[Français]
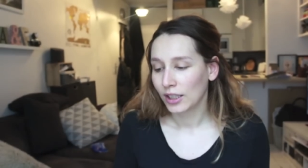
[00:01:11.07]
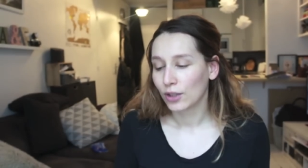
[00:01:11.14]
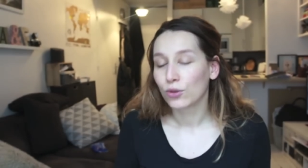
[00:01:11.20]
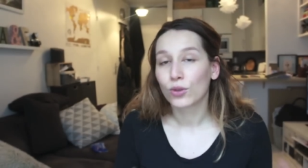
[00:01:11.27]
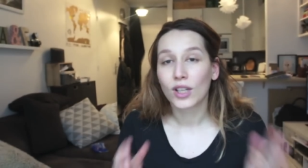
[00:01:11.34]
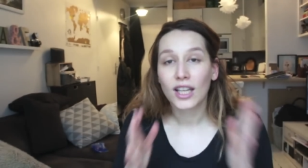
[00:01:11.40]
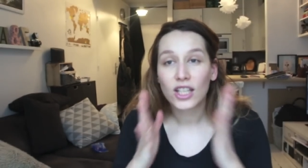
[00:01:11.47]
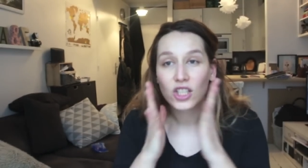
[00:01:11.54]

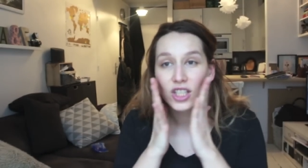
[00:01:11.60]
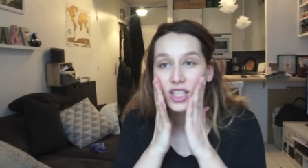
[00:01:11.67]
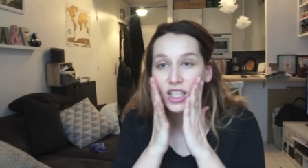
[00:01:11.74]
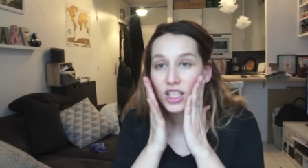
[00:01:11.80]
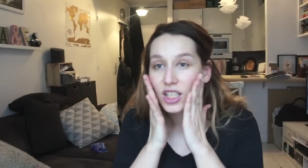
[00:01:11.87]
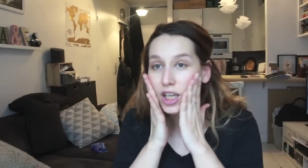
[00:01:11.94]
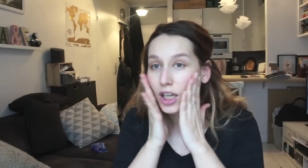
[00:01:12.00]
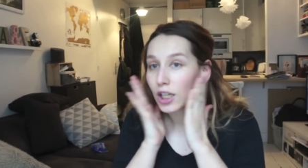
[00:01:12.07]
Donc là j'ai
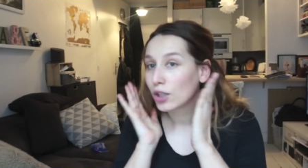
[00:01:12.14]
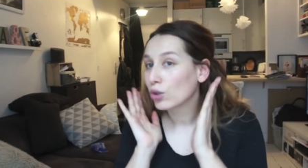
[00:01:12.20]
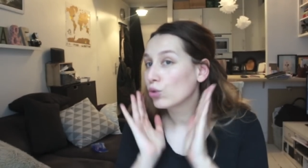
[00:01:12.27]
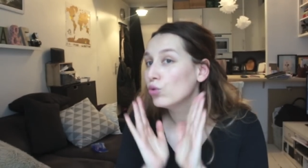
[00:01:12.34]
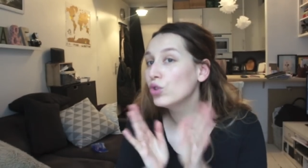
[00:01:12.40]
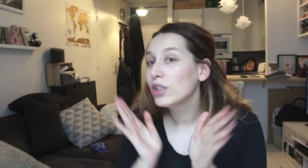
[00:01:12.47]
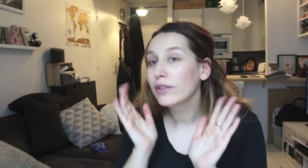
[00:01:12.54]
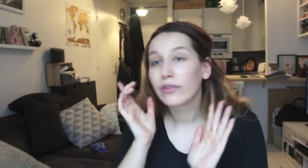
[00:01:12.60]
déjà
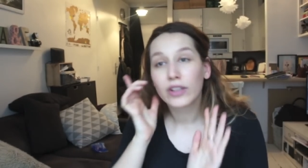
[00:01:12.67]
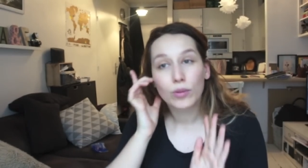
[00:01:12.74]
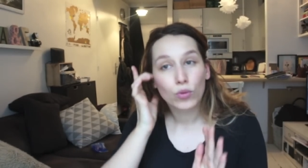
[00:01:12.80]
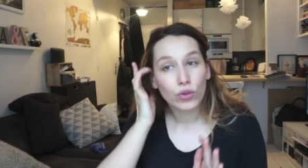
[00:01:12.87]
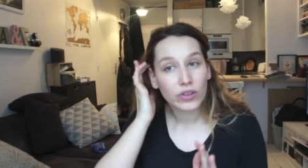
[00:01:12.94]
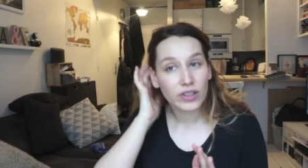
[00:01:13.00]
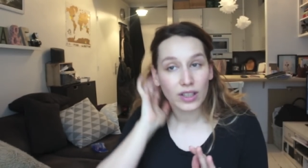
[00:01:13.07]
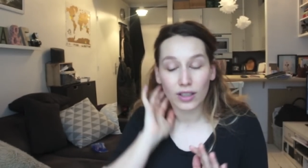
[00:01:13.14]
unifié
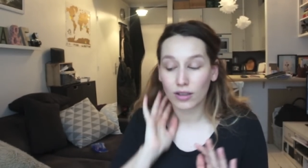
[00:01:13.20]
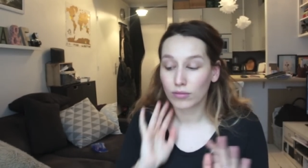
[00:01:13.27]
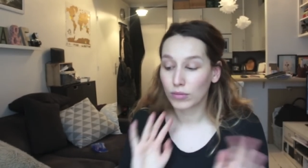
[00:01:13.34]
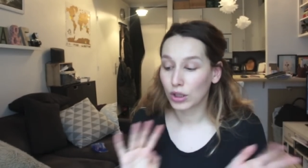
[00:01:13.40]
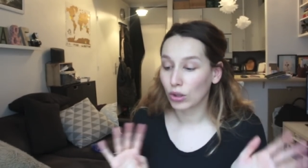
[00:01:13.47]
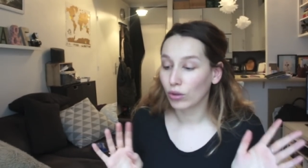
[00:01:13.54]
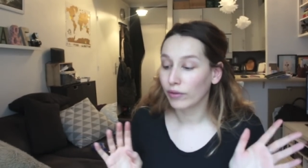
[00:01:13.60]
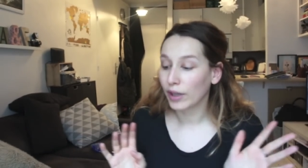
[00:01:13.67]
mon teint
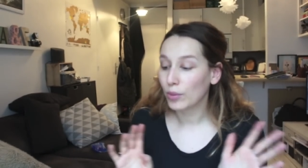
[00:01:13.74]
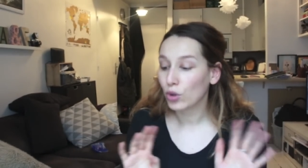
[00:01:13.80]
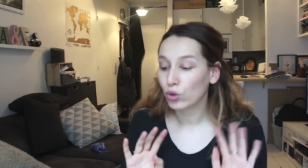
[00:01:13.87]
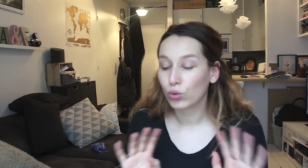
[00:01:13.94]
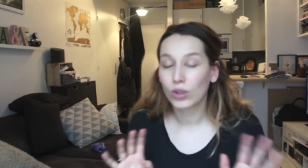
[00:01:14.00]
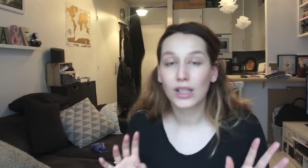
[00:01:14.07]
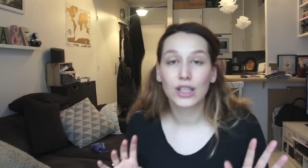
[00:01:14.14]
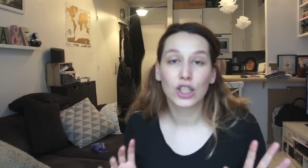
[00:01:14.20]
mais euh, vraiment
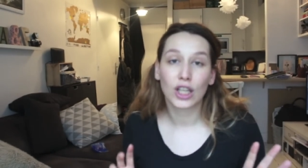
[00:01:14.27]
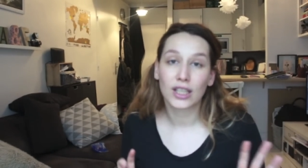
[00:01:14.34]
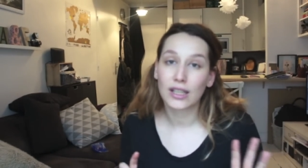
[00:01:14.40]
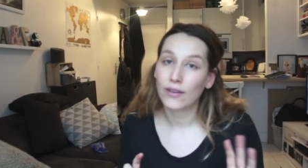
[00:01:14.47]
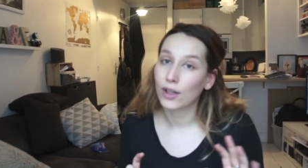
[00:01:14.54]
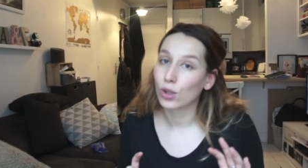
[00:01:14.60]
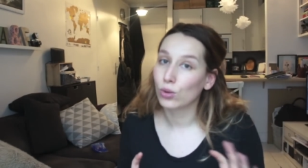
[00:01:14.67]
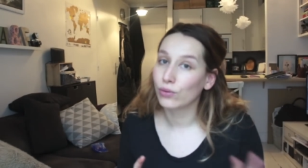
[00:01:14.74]
toute légèreté
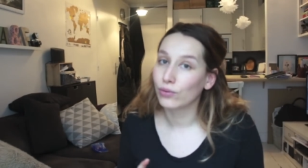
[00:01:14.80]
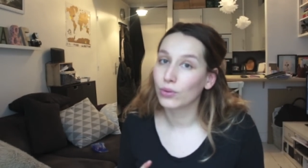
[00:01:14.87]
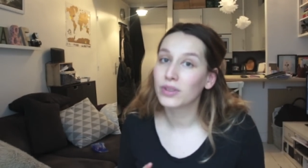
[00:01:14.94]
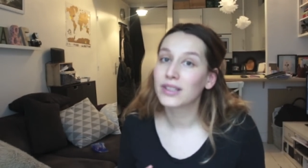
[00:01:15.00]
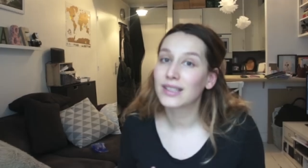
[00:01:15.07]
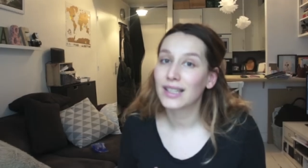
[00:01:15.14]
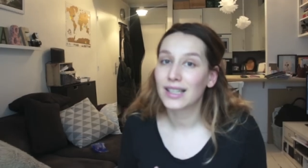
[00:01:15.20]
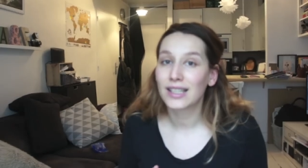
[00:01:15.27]
avec le fond de
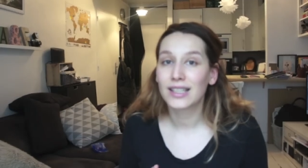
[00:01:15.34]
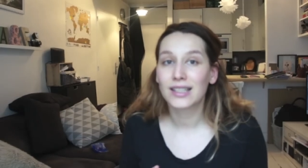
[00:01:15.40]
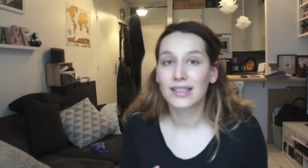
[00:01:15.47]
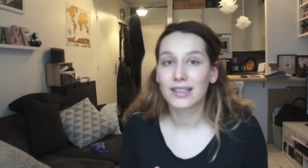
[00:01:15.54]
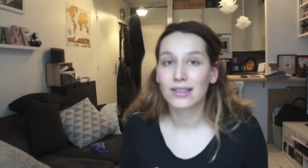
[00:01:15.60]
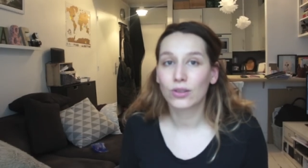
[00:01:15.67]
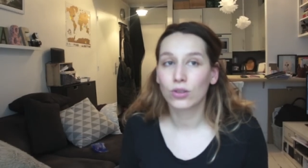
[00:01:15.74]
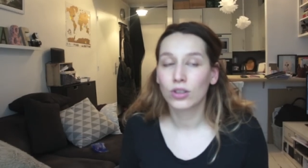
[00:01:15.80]
teint
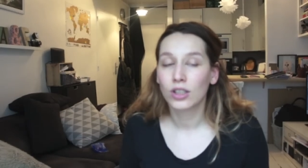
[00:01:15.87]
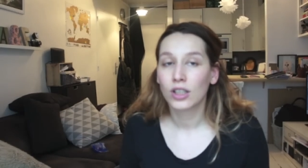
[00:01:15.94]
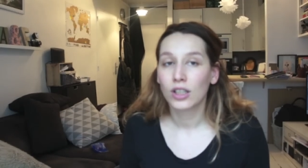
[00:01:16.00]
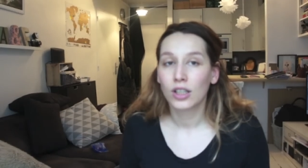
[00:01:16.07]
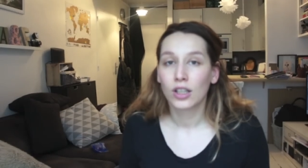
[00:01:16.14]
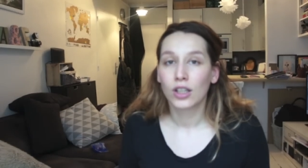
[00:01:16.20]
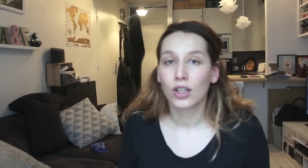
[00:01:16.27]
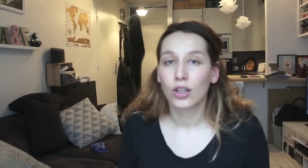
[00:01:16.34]
lissant,
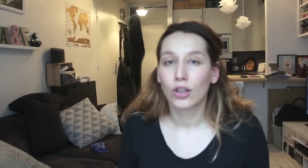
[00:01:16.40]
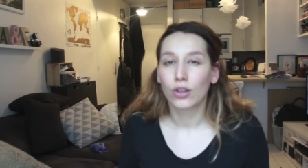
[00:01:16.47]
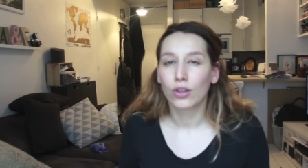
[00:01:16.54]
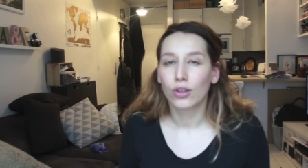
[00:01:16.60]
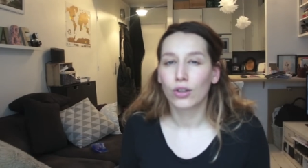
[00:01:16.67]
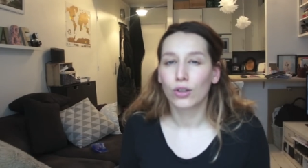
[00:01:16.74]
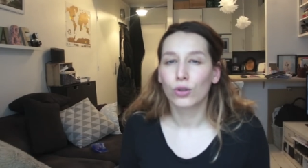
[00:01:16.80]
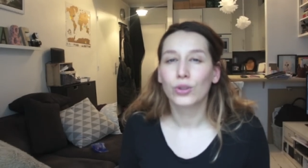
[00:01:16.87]

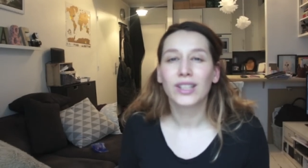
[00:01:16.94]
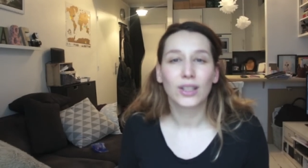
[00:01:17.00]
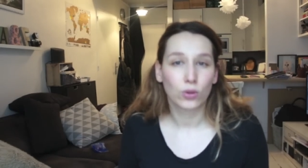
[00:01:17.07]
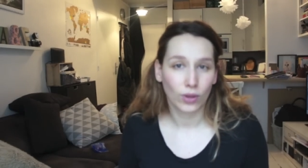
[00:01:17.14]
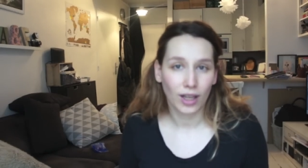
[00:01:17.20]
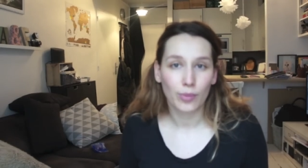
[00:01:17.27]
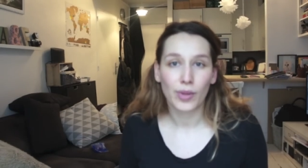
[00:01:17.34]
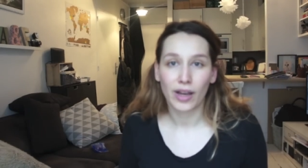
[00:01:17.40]
euh, le
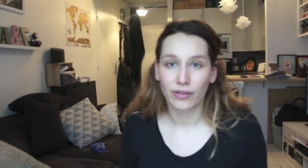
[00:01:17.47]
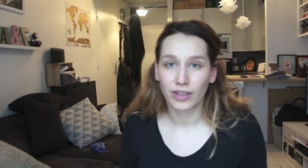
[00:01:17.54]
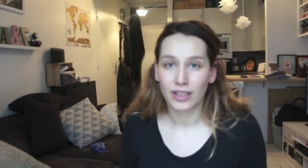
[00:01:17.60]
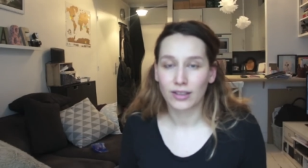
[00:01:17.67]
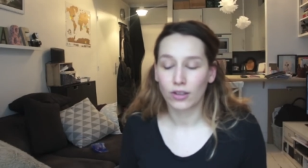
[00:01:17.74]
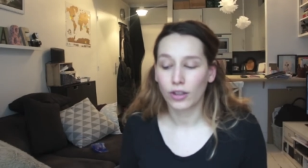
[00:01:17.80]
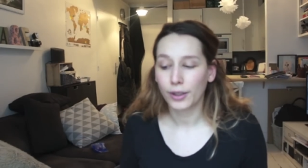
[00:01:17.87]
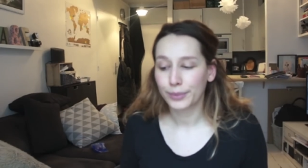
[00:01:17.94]
Natural
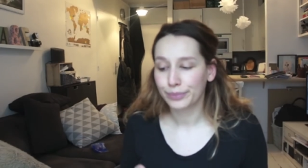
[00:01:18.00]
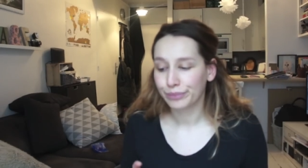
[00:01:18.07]
perfecteur